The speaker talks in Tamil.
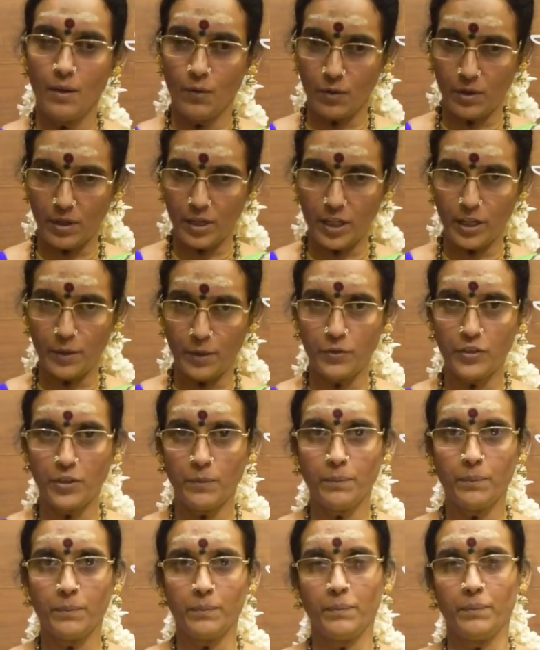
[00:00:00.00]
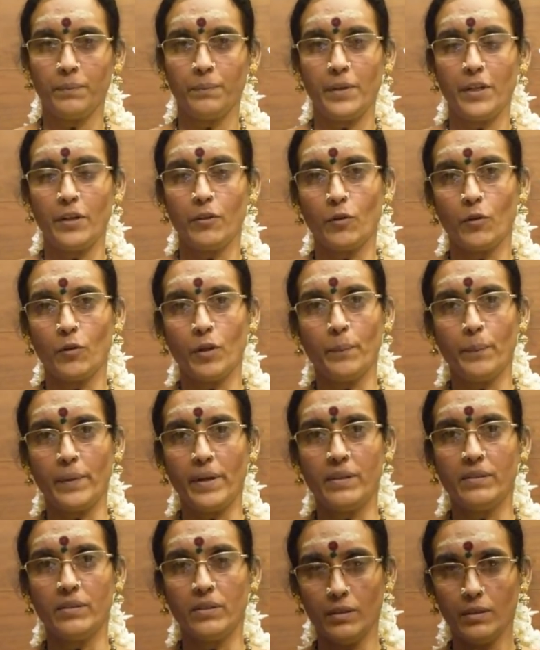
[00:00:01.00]
ஒரு ரெண்டு நிமிஷம் பெரியவரோட
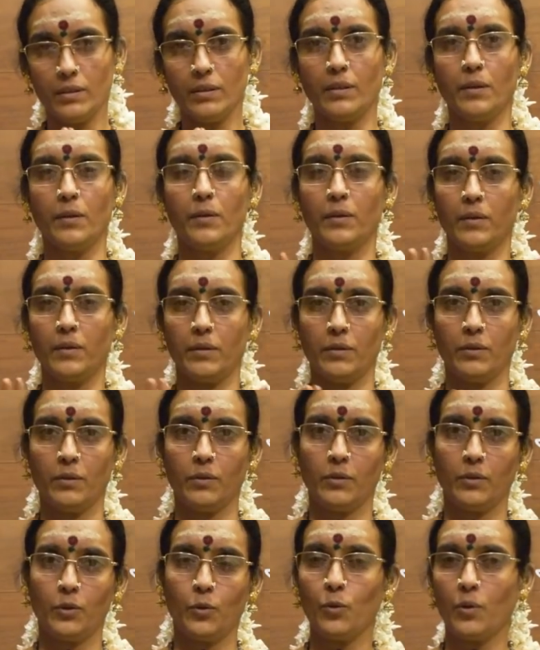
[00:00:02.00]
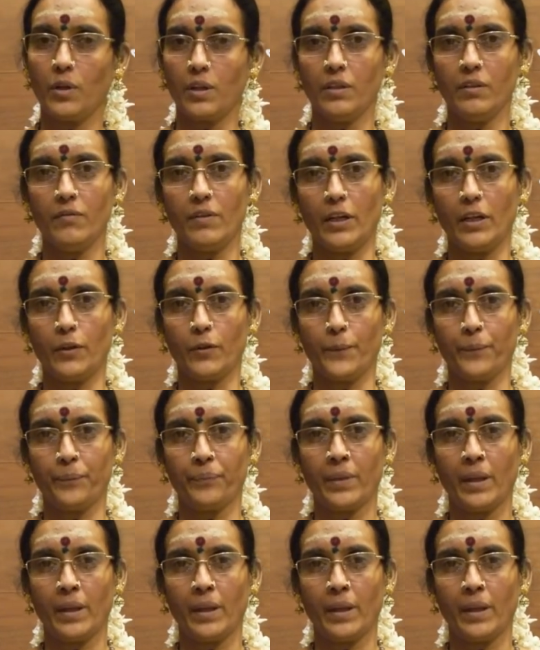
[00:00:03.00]
பேசிட்டு தூங்குறது வழக்கம்